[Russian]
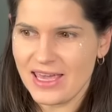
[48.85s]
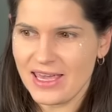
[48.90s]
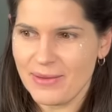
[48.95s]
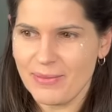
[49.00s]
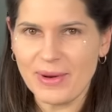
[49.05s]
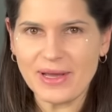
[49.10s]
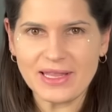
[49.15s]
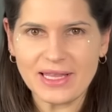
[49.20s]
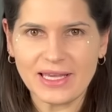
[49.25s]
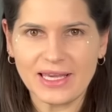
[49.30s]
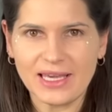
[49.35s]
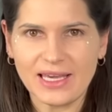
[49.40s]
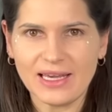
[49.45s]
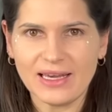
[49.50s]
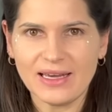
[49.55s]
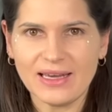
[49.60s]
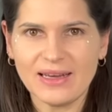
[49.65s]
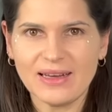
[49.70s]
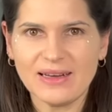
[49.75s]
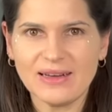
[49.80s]
И мы такие,
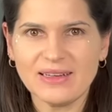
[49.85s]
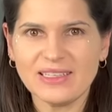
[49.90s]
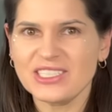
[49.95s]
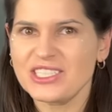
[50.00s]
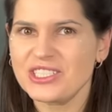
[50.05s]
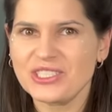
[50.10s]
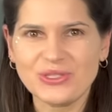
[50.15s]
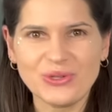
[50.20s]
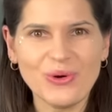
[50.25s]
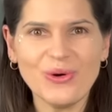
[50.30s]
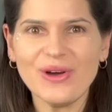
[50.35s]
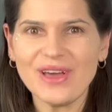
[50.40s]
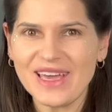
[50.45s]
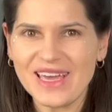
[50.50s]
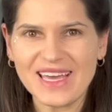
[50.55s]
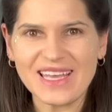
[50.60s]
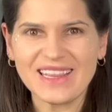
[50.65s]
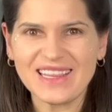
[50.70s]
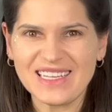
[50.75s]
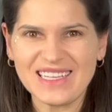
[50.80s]
что
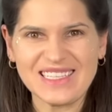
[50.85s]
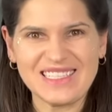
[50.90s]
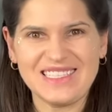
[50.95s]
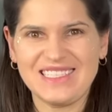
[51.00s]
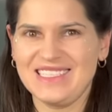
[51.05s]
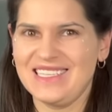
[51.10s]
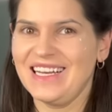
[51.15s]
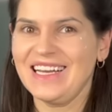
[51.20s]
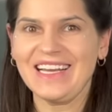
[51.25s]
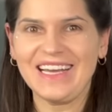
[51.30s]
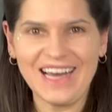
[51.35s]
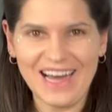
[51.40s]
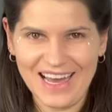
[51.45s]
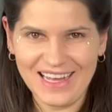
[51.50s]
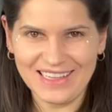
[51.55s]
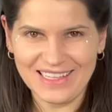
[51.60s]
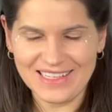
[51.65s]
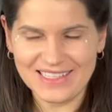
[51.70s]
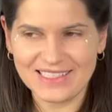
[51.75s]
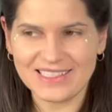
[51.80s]
это за
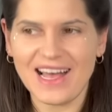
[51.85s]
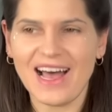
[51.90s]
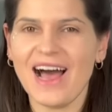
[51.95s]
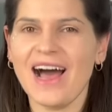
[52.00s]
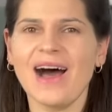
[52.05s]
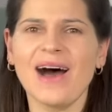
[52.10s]
гадость.